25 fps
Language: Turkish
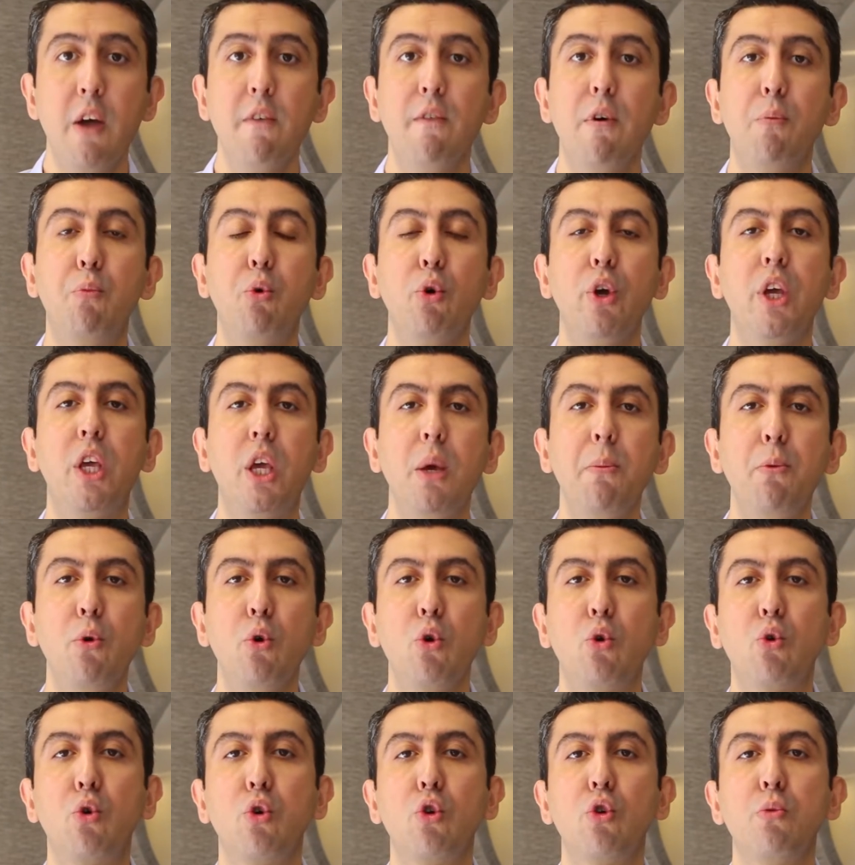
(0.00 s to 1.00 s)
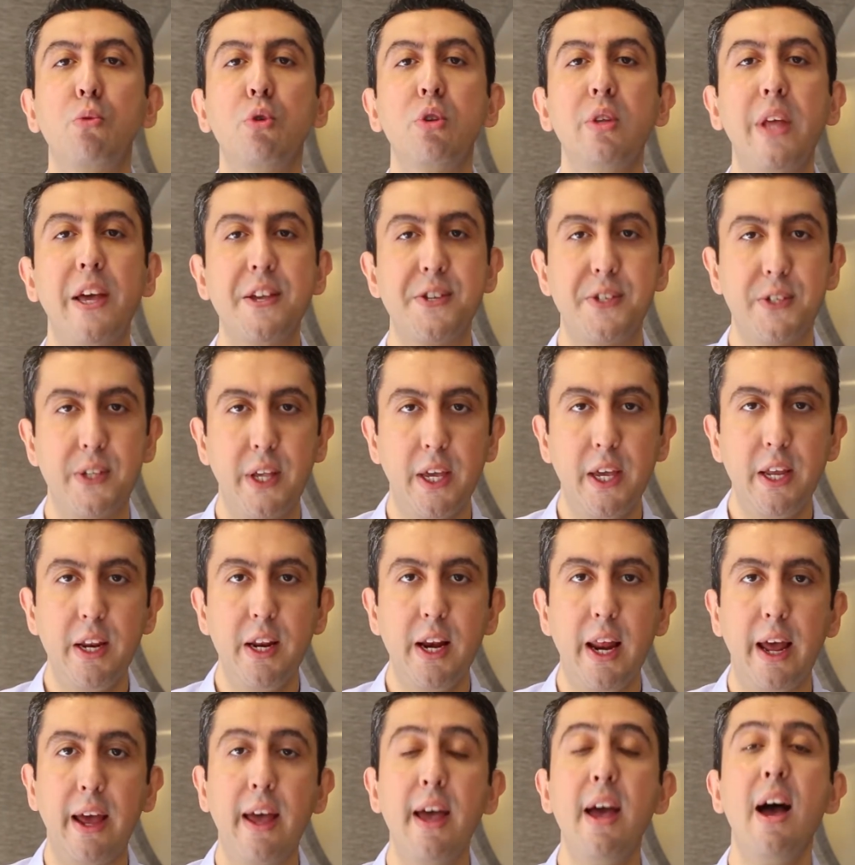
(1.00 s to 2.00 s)
ve bu iki büyük kurumun
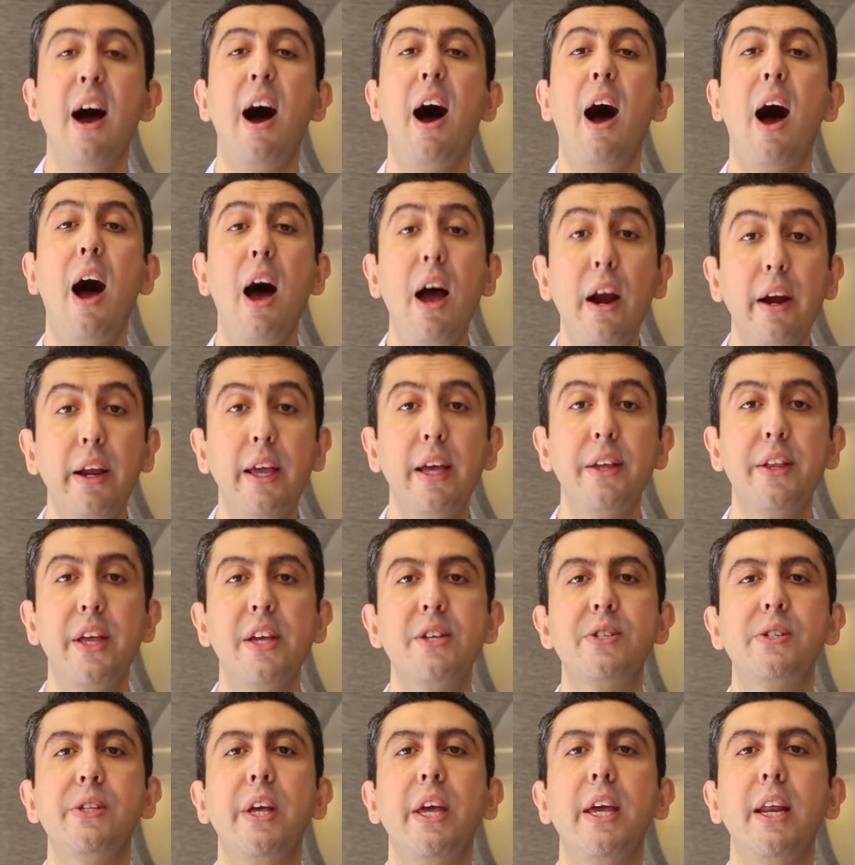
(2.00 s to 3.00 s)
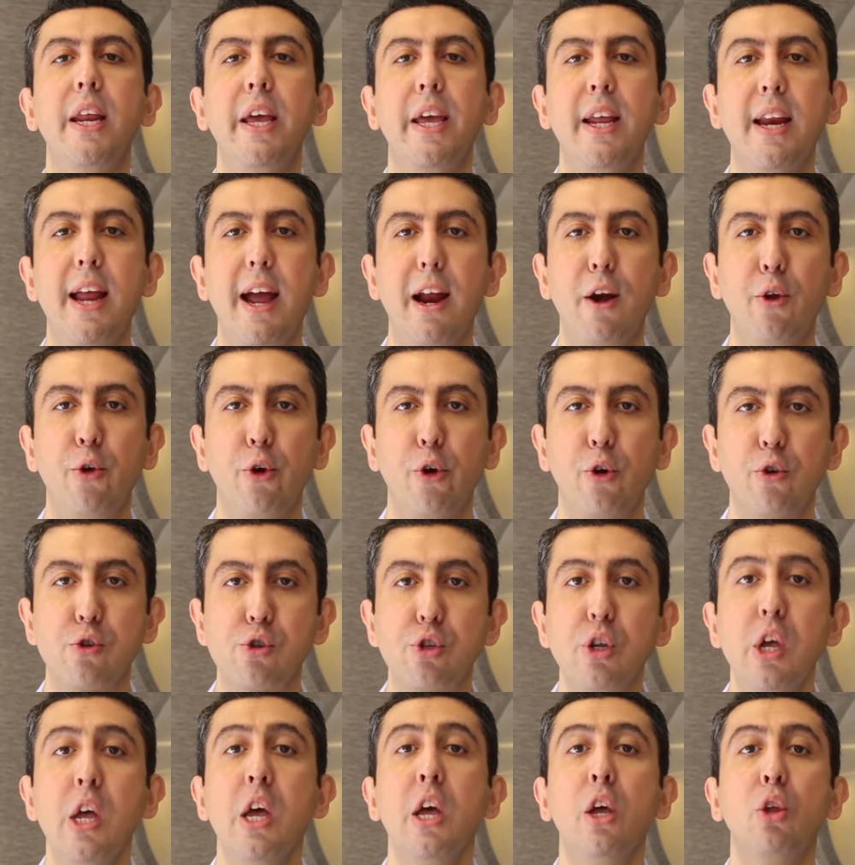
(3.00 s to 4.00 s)
desteğiyle, ARGE desteğiyle
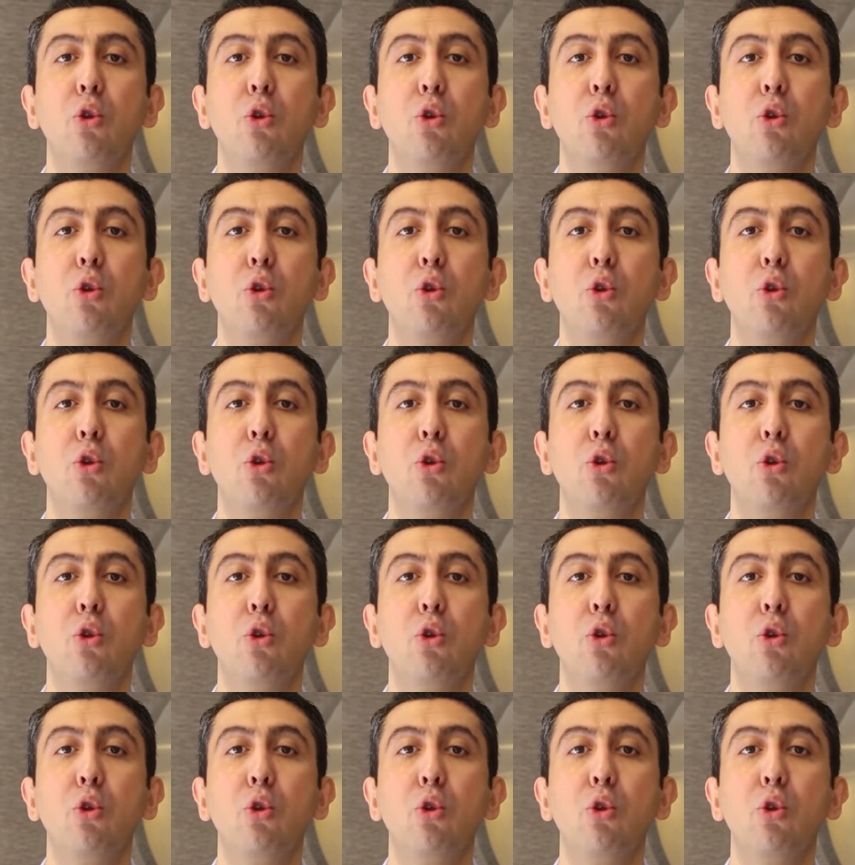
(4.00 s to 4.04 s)
ilerliyoruz.